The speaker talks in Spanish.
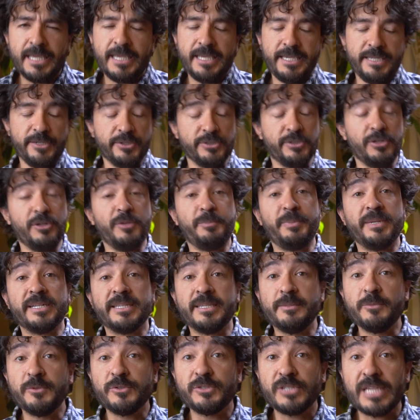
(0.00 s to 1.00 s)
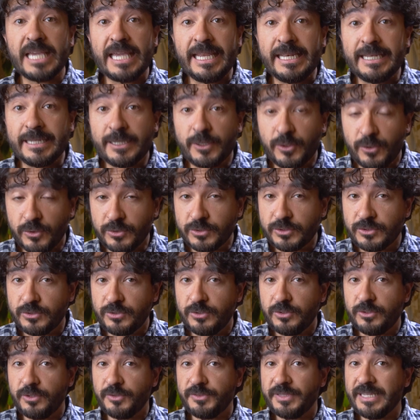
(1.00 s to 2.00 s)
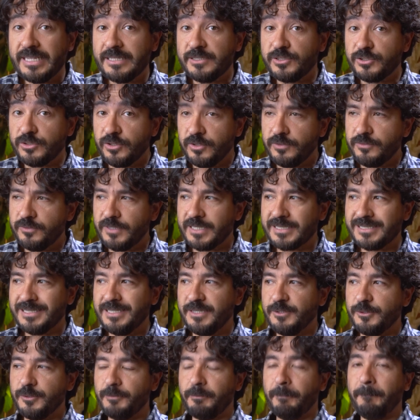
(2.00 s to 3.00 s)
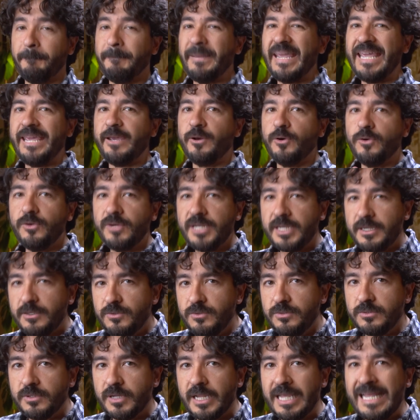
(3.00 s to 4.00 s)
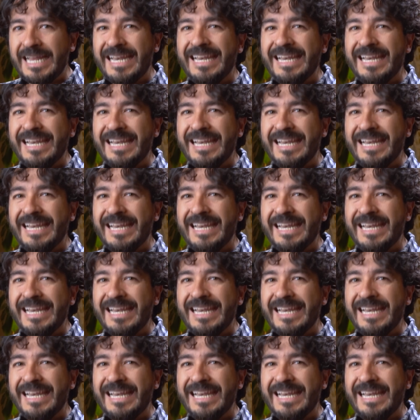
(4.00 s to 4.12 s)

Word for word: y no solo perdemos el costo del software, sino peor aún,